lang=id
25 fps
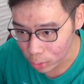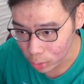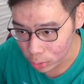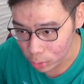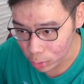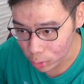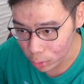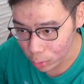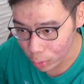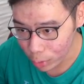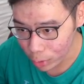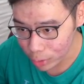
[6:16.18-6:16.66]
tunggu
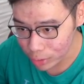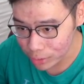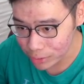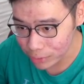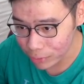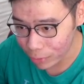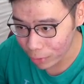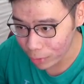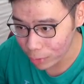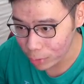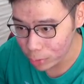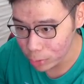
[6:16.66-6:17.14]
tunggu gue harus
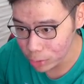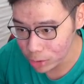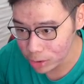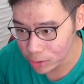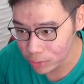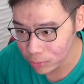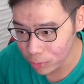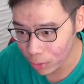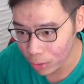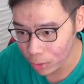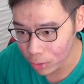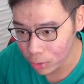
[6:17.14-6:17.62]

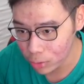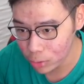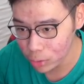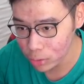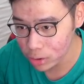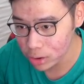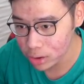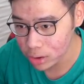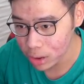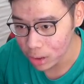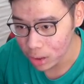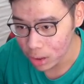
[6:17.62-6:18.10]
fokus,
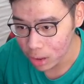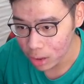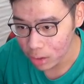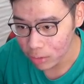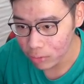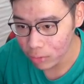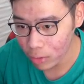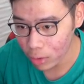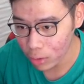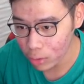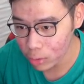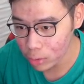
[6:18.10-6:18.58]
fokus
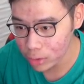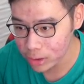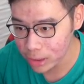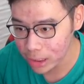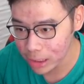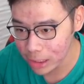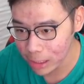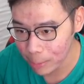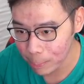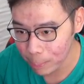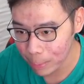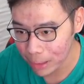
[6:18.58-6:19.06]
fokus
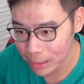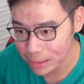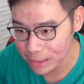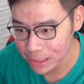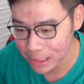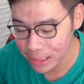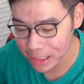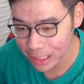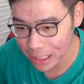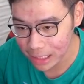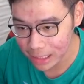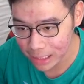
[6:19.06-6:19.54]
kita
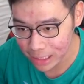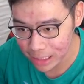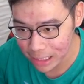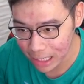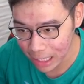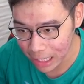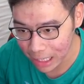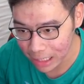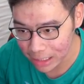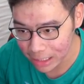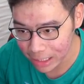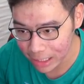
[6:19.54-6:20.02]
pastikan
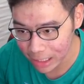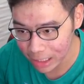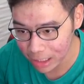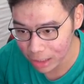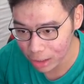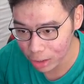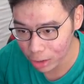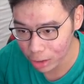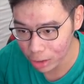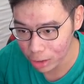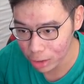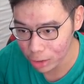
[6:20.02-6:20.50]
tidak ada
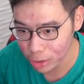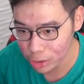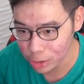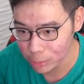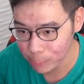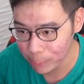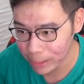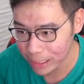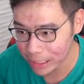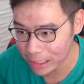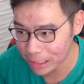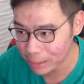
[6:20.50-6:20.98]
yang
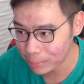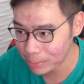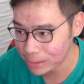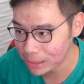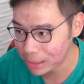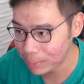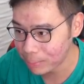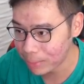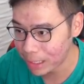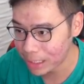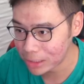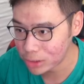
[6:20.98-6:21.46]
lolos supaya kita
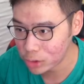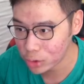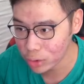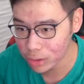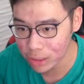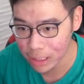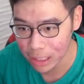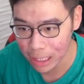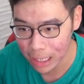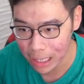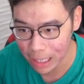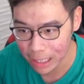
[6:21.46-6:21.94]
bisa masuk ke